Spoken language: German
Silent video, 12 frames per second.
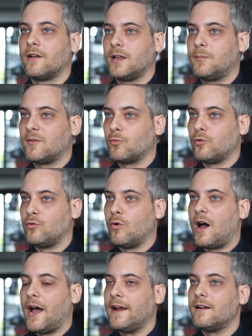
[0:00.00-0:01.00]
dann gibt es im Grunde
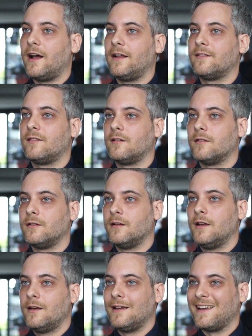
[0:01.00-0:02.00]
nur einen einzigen
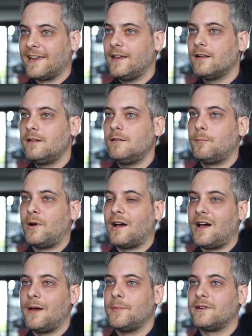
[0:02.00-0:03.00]

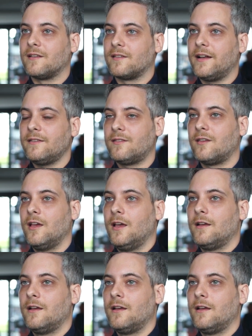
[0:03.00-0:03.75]
Regelparametersatz.